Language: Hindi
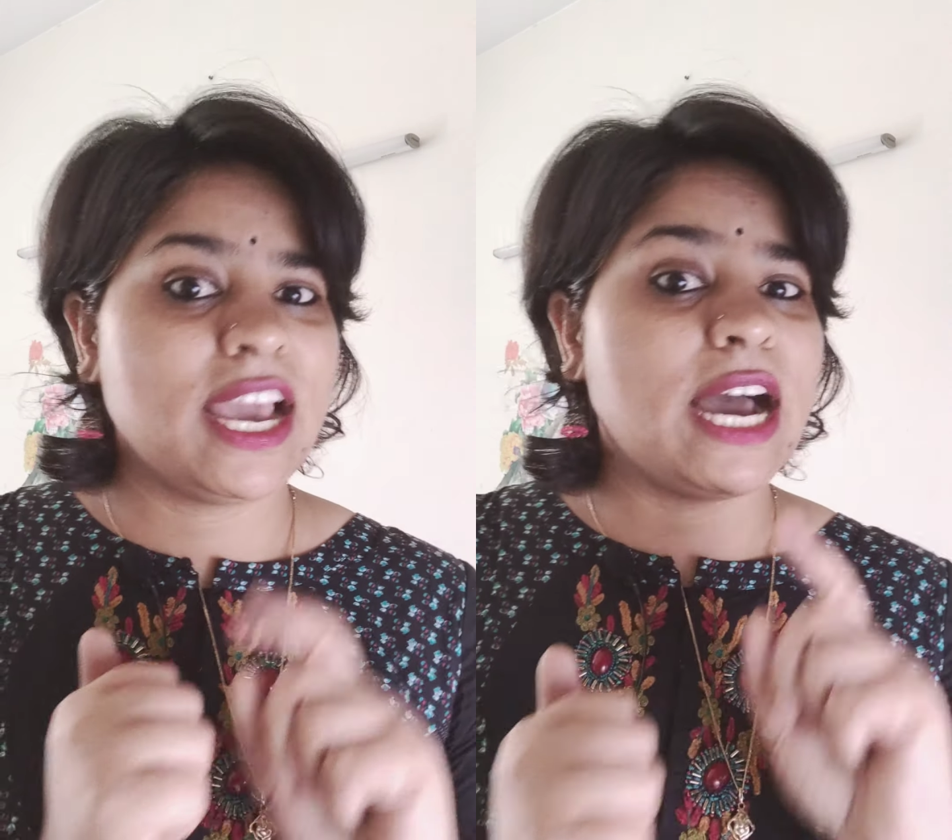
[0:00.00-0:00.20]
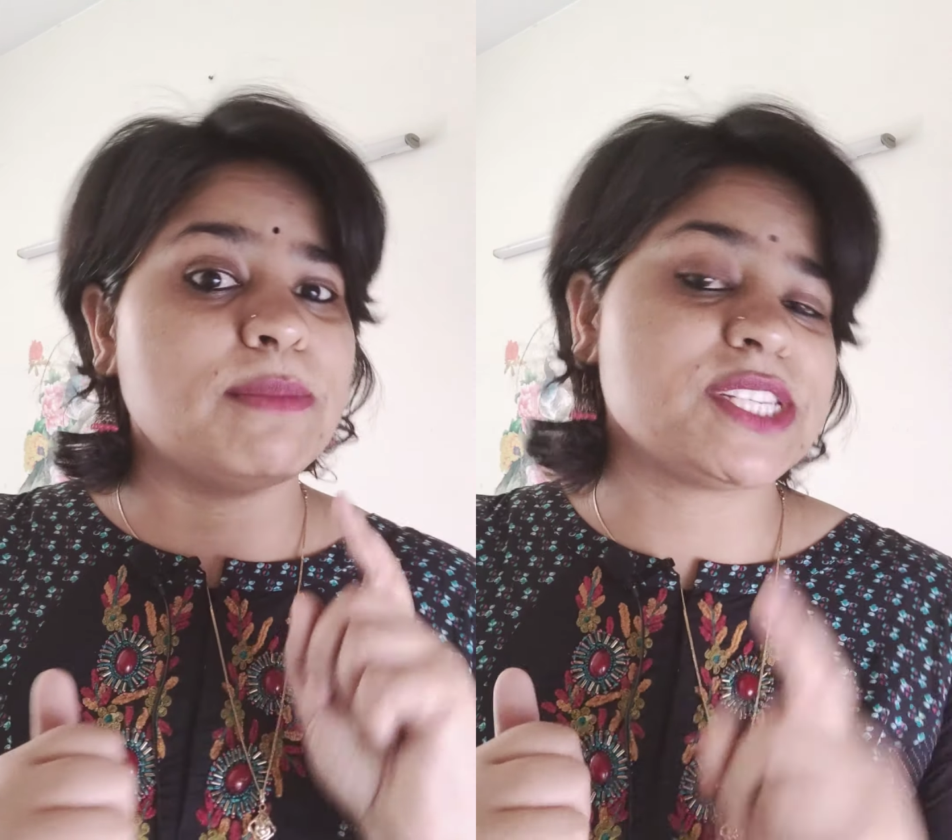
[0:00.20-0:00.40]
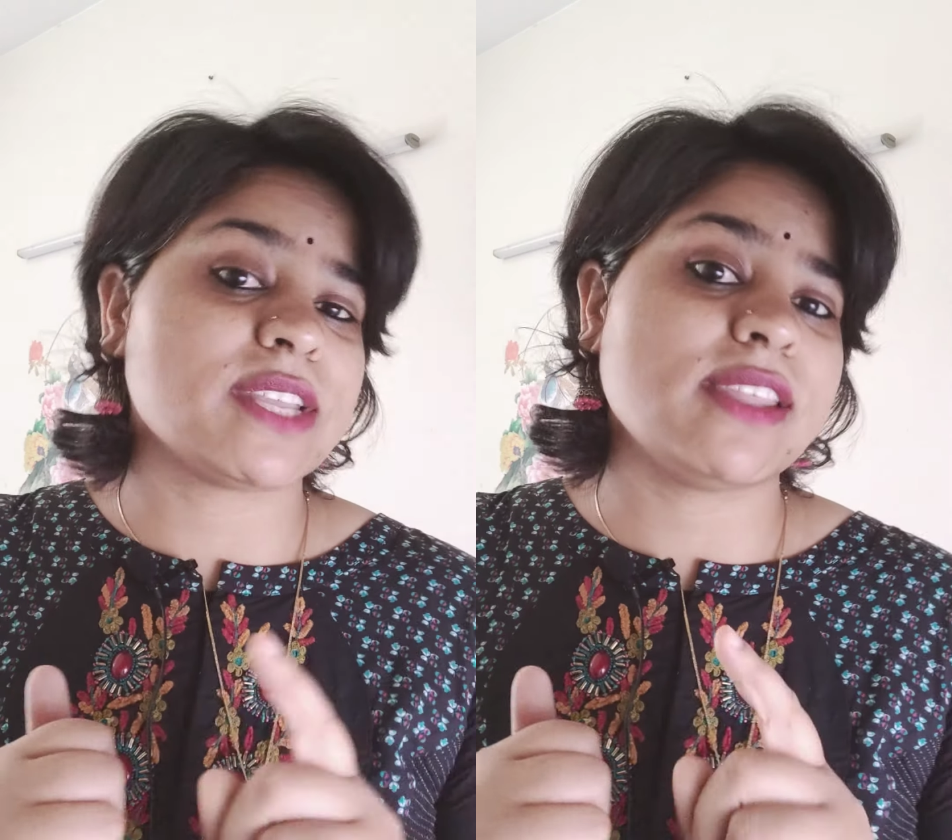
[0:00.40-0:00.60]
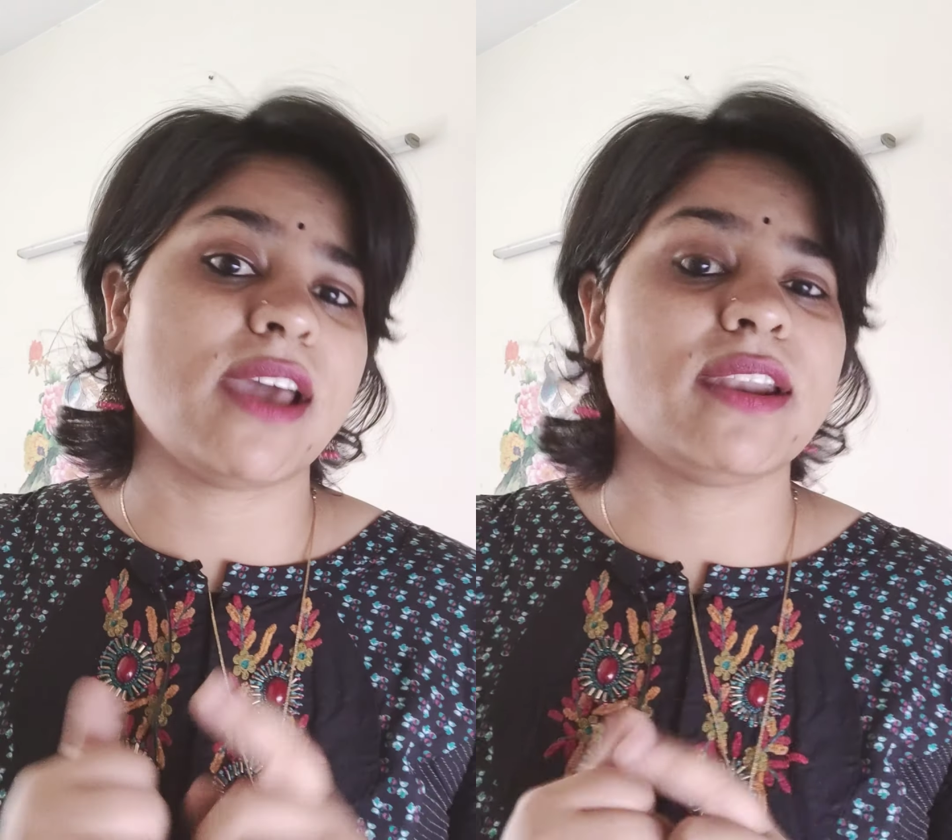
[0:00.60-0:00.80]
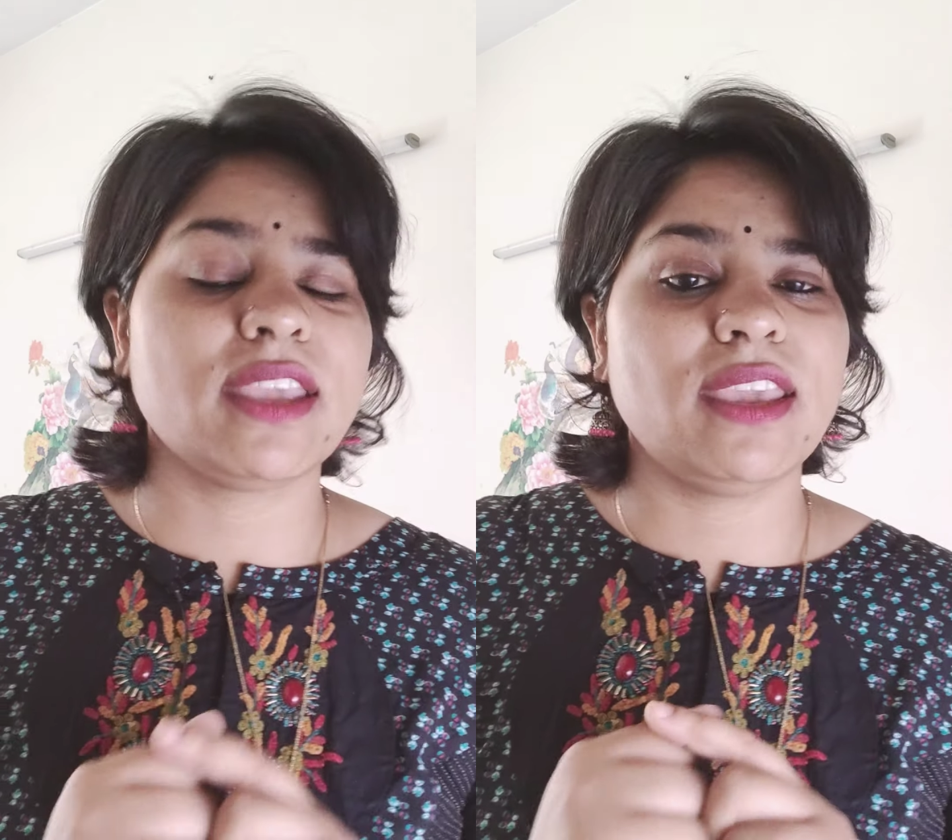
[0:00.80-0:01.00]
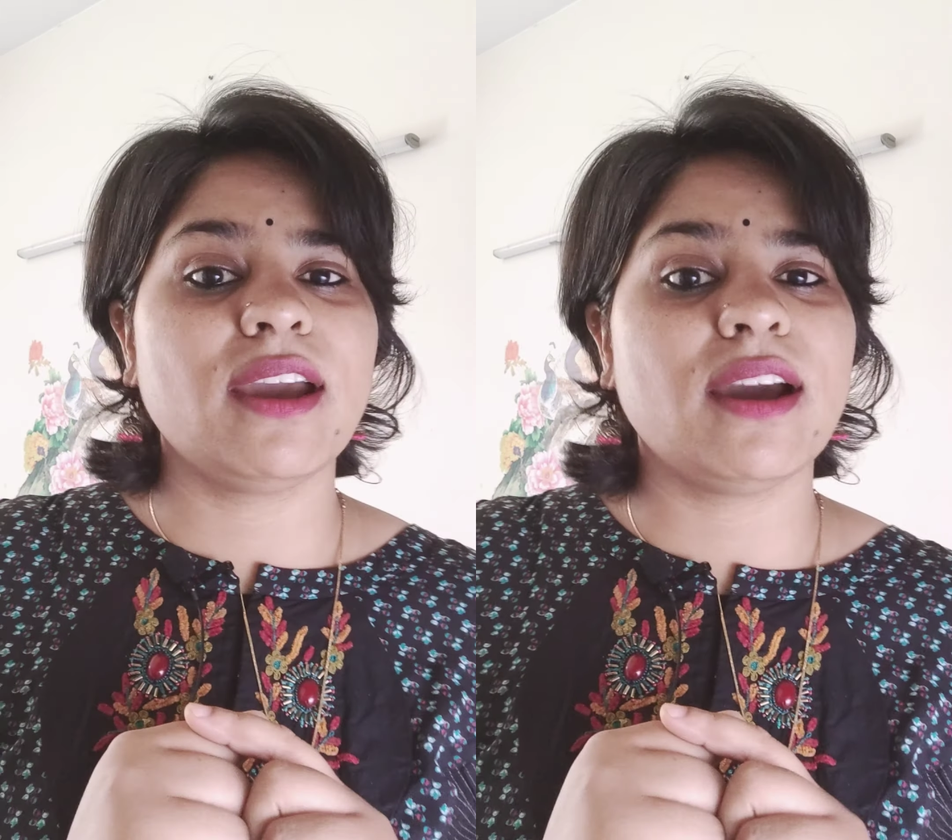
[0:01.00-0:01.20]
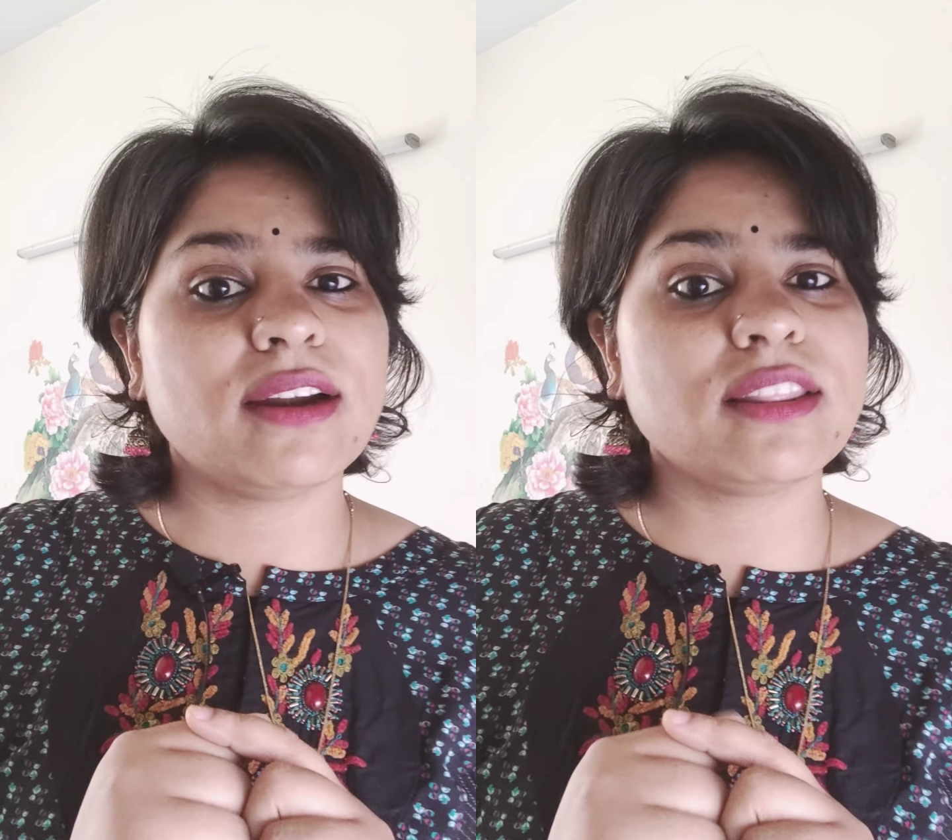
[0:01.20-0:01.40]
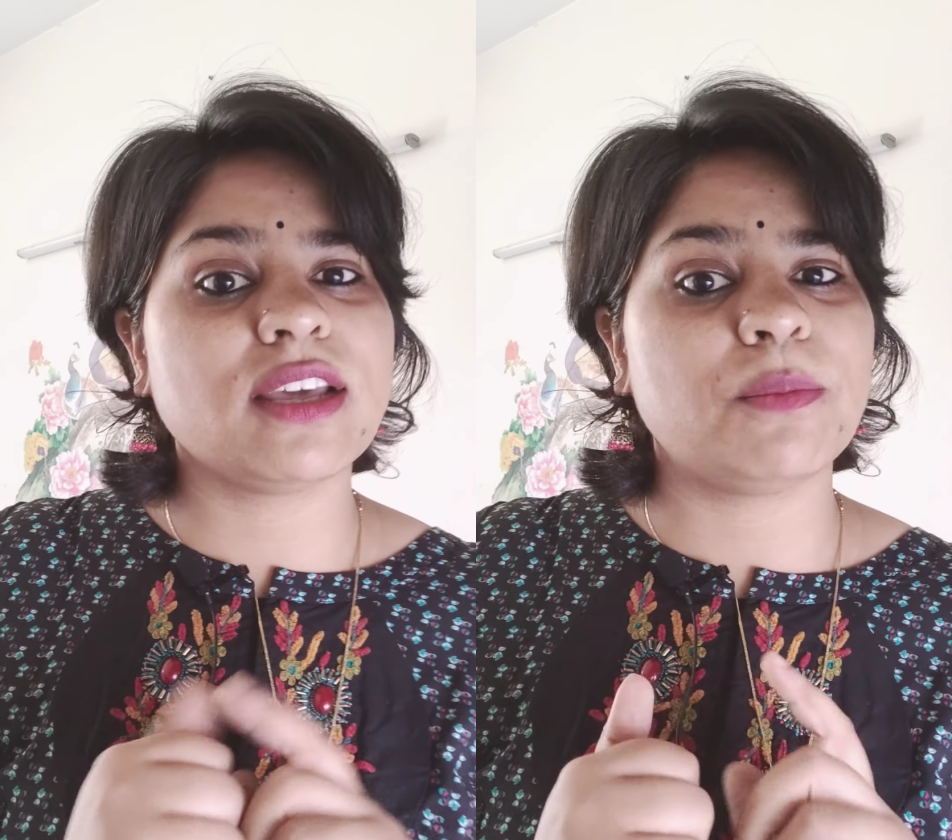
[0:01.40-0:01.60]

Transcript: हमेशा ध्यान रखिए अर्थ